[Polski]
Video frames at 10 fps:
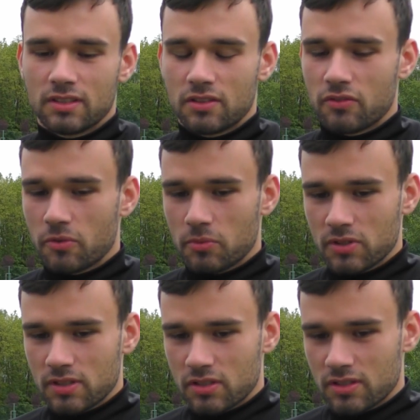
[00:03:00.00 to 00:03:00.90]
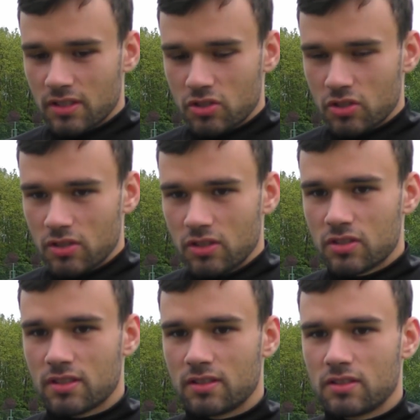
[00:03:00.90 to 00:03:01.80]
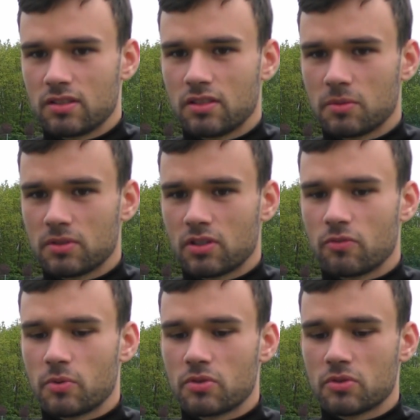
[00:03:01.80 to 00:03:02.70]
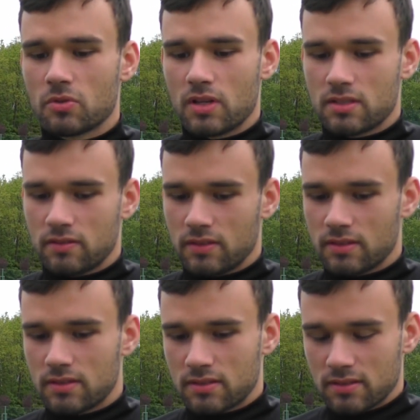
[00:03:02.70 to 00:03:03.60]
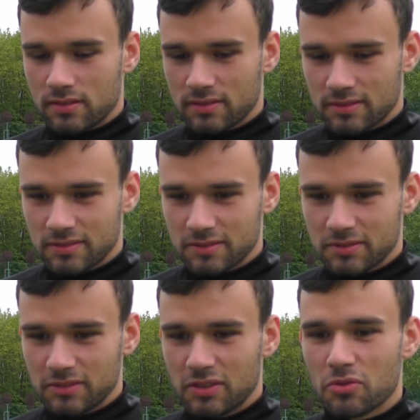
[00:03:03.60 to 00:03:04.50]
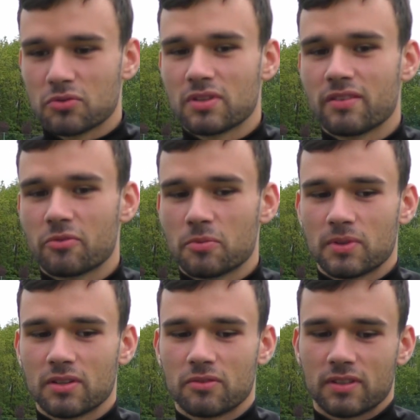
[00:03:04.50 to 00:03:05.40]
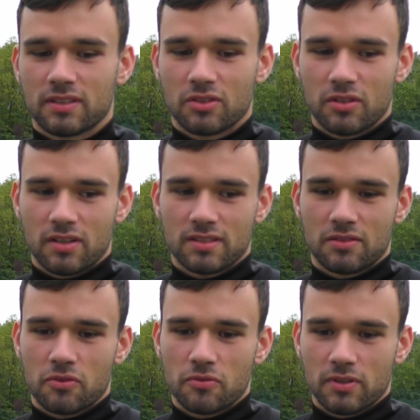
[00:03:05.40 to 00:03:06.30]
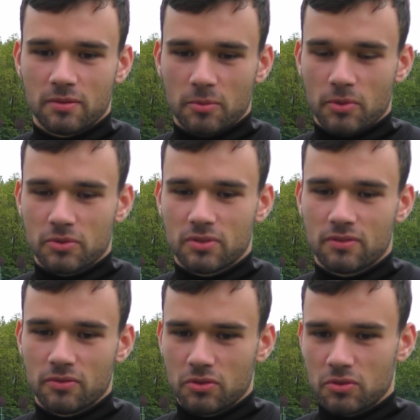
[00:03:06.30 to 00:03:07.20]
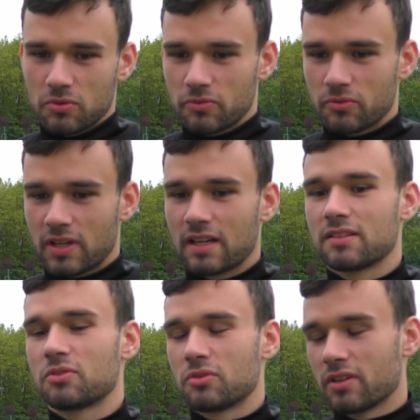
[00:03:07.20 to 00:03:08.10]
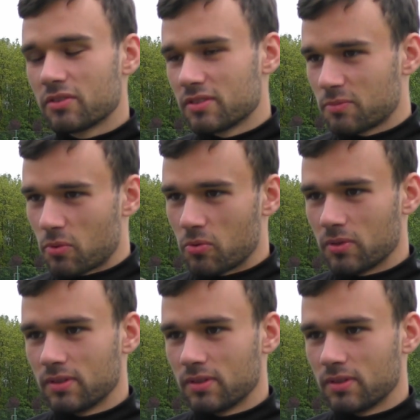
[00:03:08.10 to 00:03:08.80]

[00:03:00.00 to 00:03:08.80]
rezerwowym, to nie znaczy, że za trzy dni czy za tydzień nie będzie grał w pierwszym składzie, więc y, nie uznawałbym tego w kategorii rezerwowych, a po prostu zawodników kadry drugiego zespołu.